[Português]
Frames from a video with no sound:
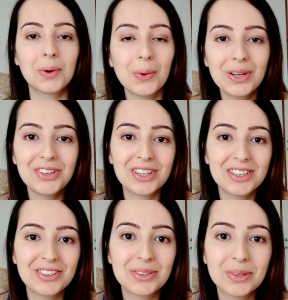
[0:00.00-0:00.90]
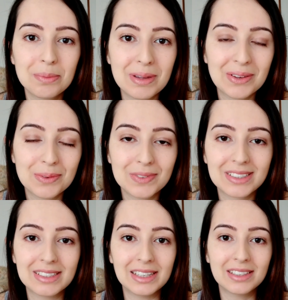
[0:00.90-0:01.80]
Oi gente, tudo bem com
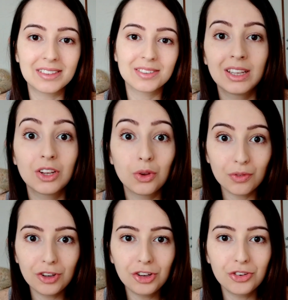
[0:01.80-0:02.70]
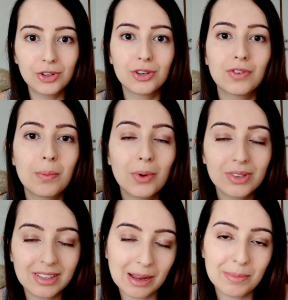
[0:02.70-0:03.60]
vocês? No vídeo de hoje eu vou
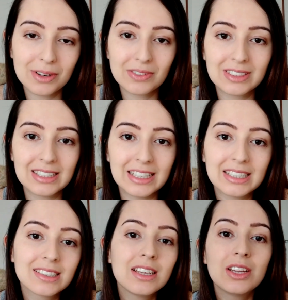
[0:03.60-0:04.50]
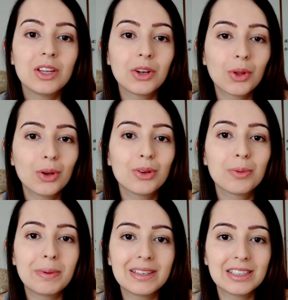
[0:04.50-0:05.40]
mostrar para vocês todos os
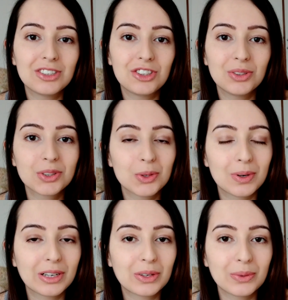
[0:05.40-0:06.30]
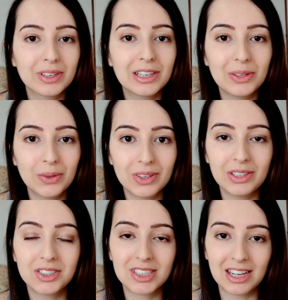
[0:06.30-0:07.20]
presentinhos que o Arthur ganhou aí
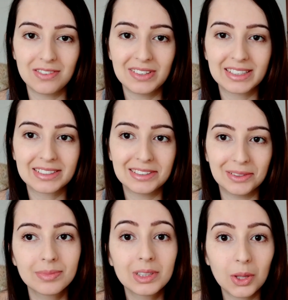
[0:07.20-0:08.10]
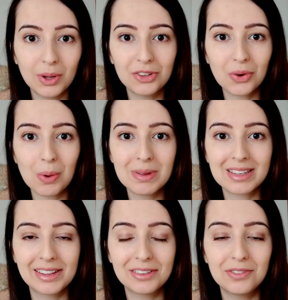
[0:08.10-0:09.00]
no chá revelação. Então antes de eu
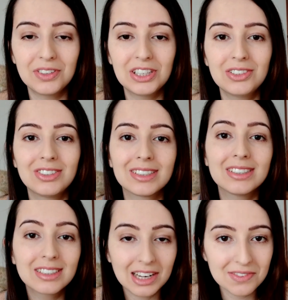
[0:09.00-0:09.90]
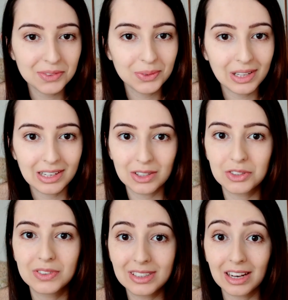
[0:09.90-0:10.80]
começar esse vídeo, já se inscreva no canal se
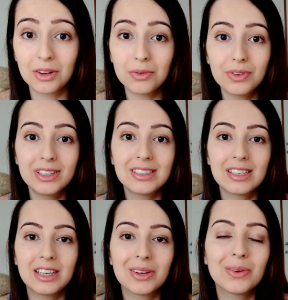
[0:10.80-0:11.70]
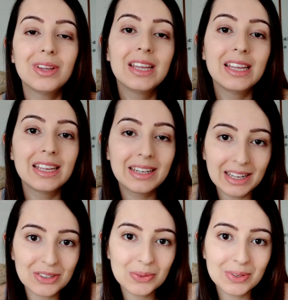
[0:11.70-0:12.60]
você ainda não for inscrito,
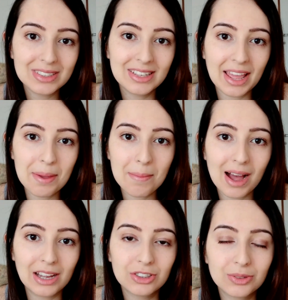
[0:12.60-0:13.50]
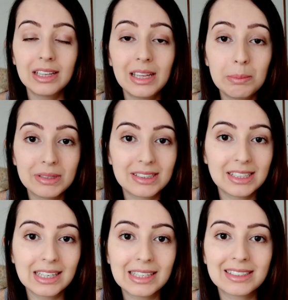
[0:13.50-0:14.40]
deixa um gostei aí embaixo e me
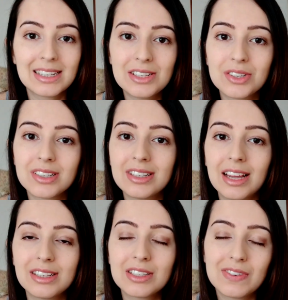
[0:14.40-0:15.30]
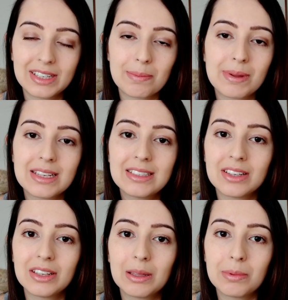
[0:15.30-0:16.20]
siga nas redes sociais que vai estar tá
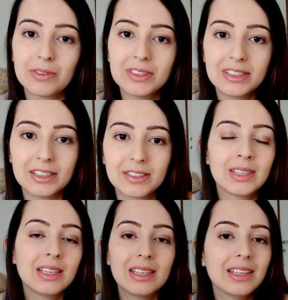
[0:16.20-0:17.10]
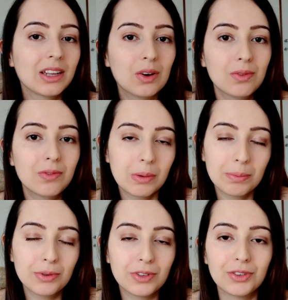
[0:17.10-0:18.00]
aparecendo aqui para vocês. Então vamos
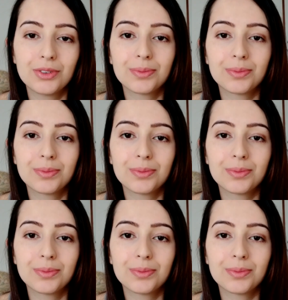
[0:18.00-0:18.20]
pro vídeo.